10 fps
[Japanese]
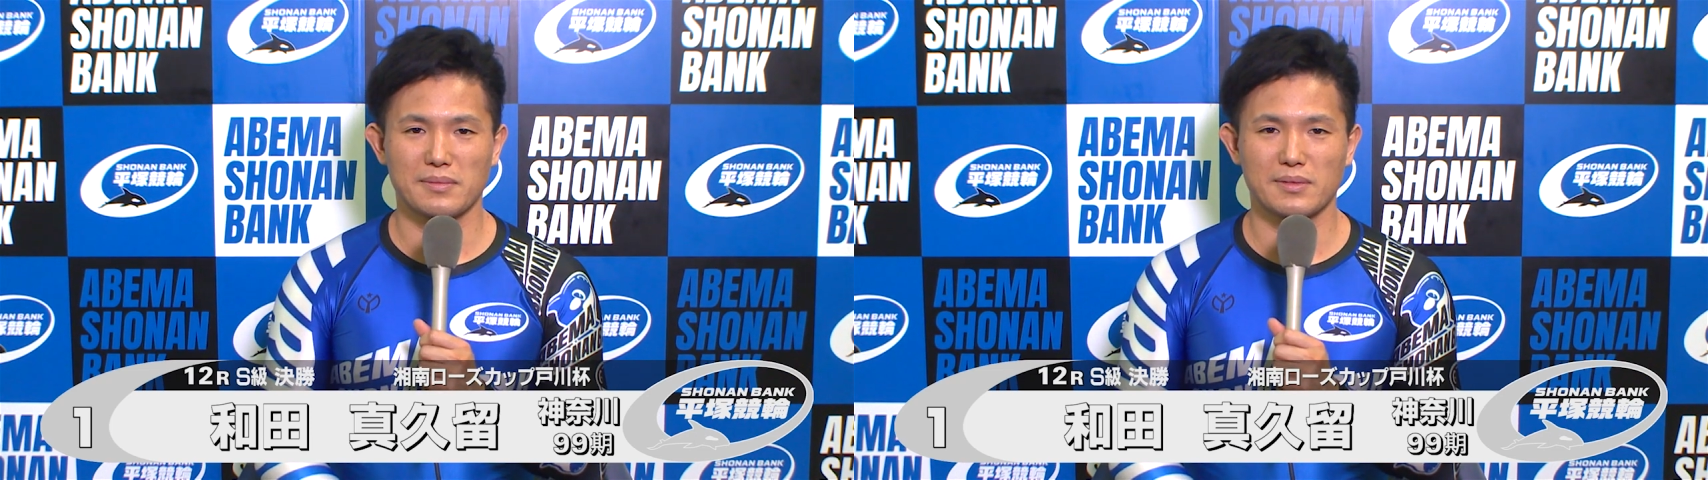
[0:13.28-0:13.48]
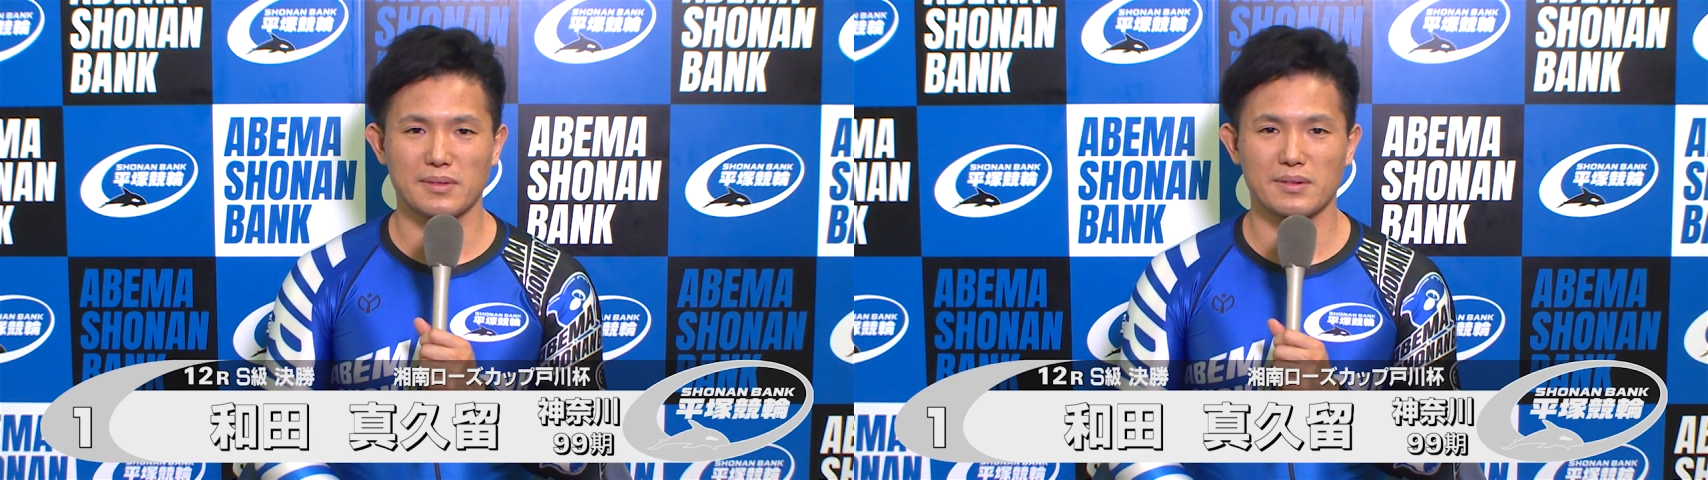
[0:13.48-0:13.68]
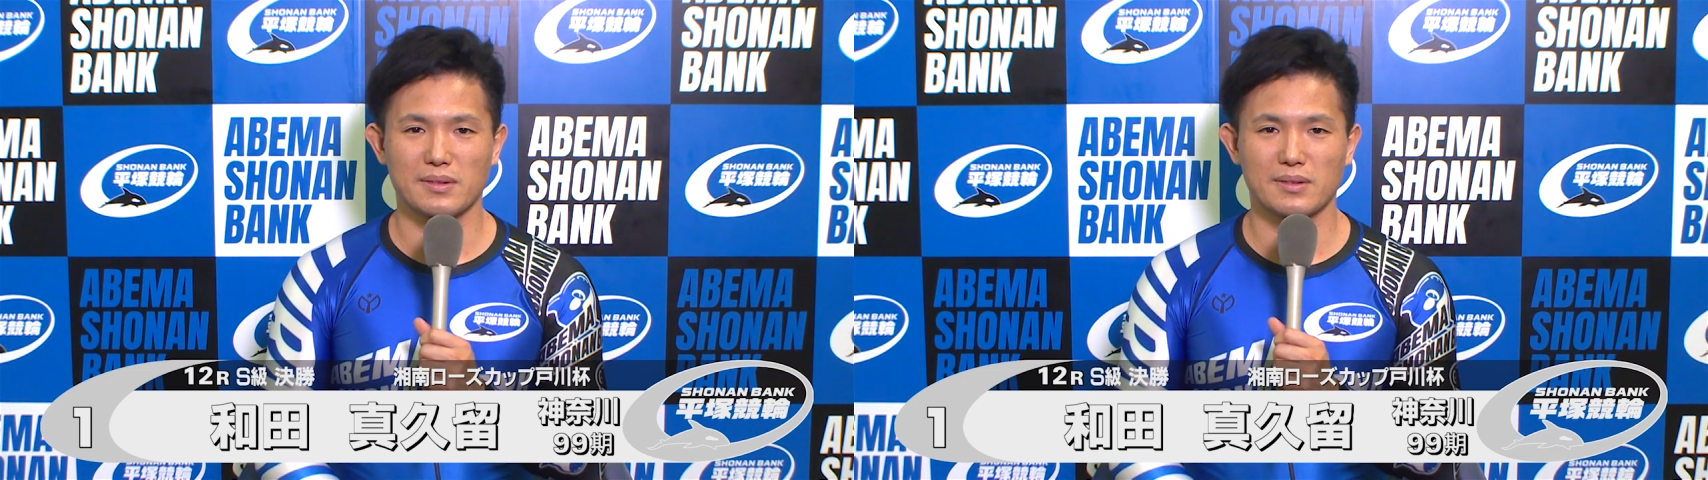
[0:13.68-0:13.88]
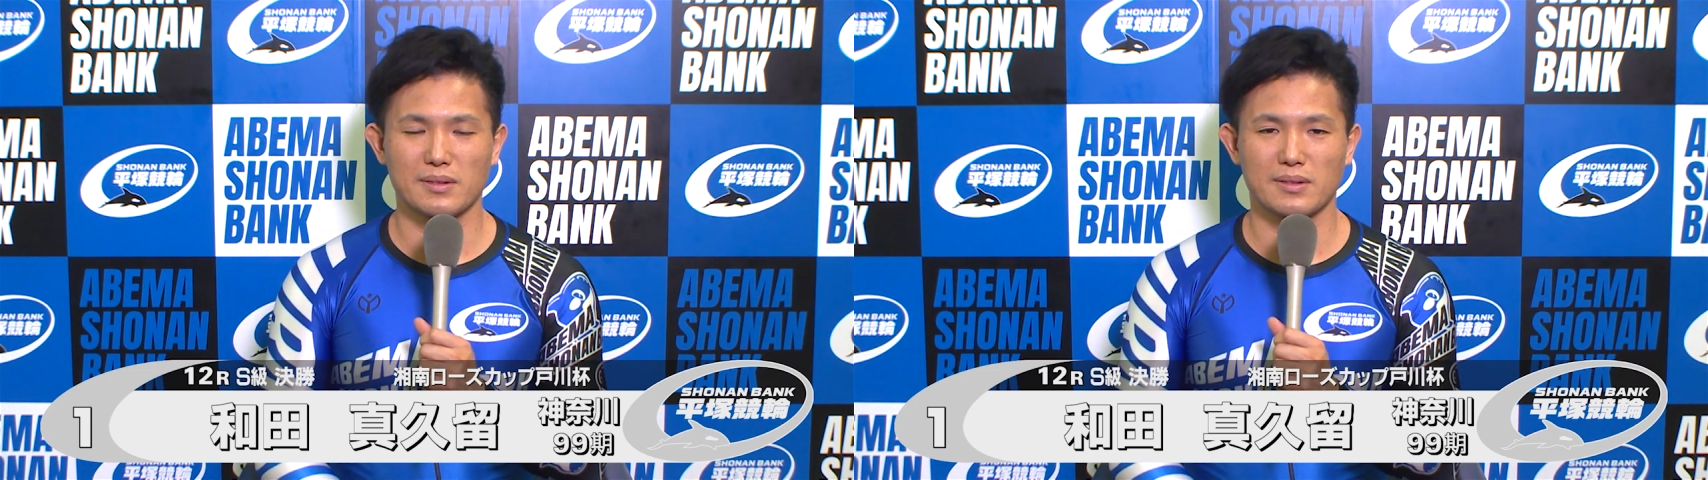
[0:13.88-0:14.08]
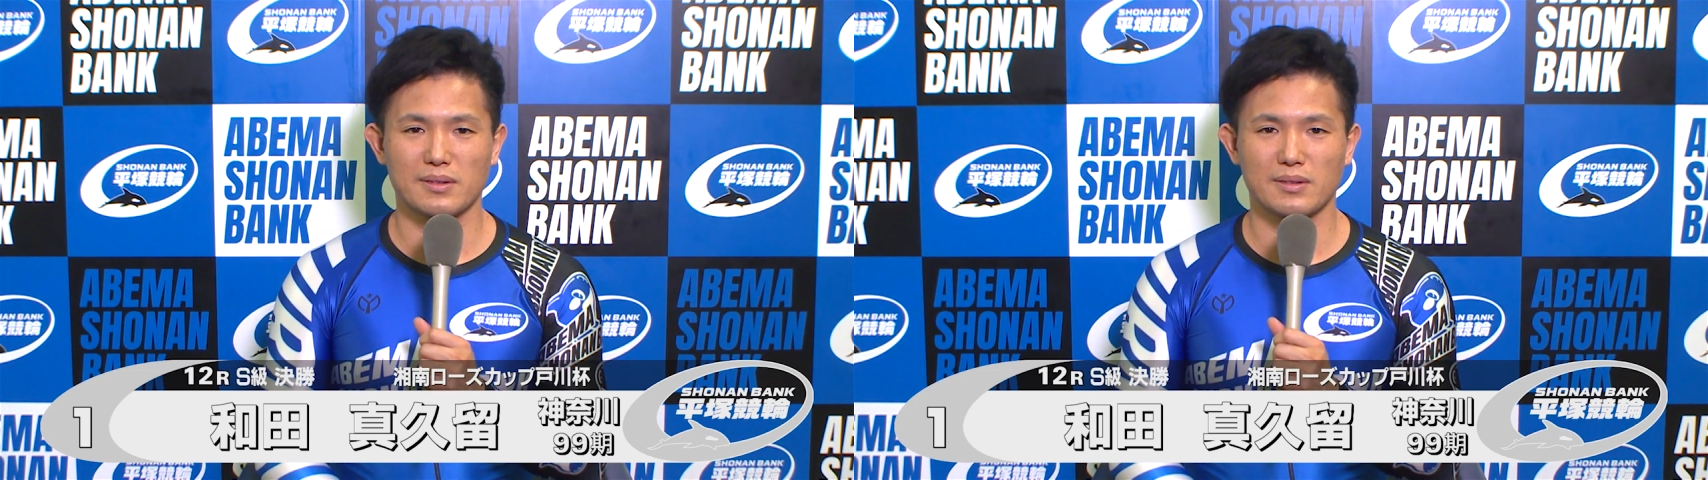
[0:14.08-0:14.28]
話し合い
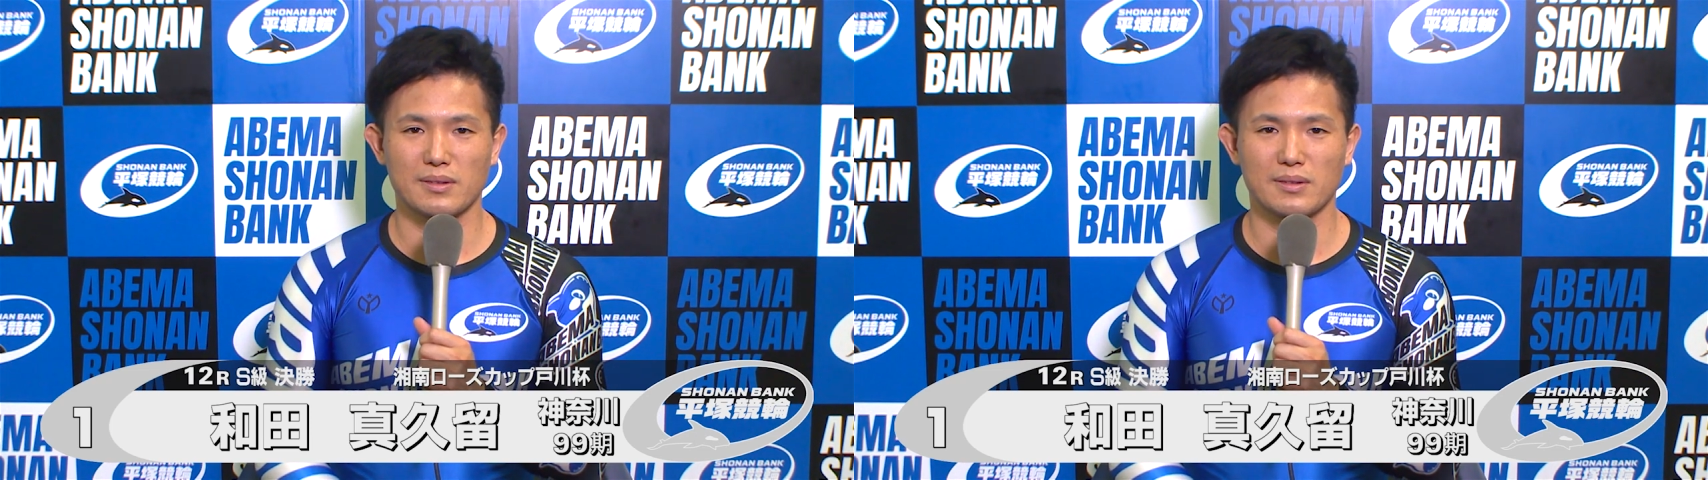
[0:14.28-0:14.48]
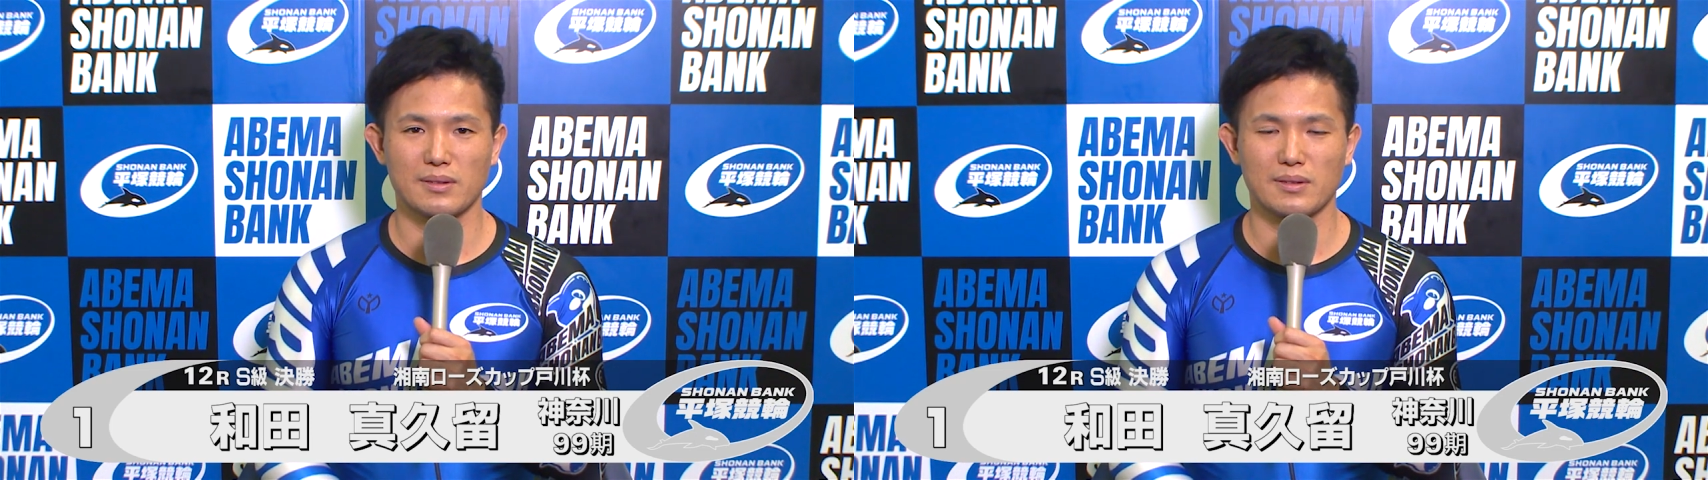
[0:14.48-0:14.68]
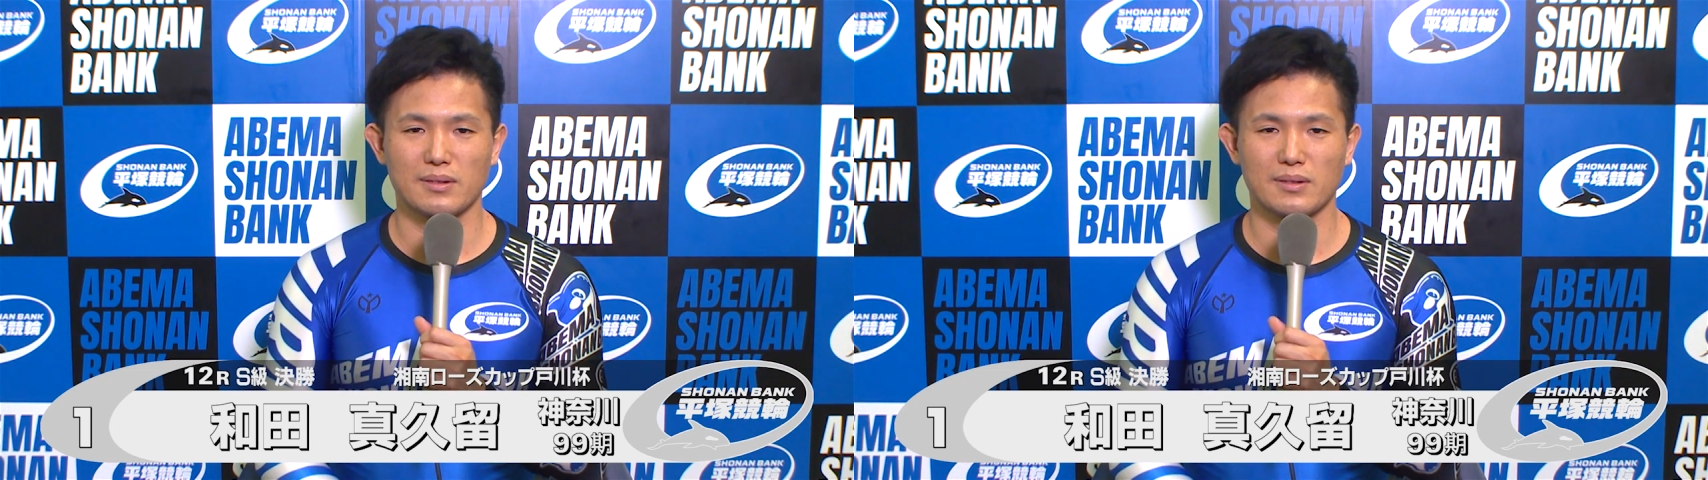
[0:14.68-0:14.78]
の中でも難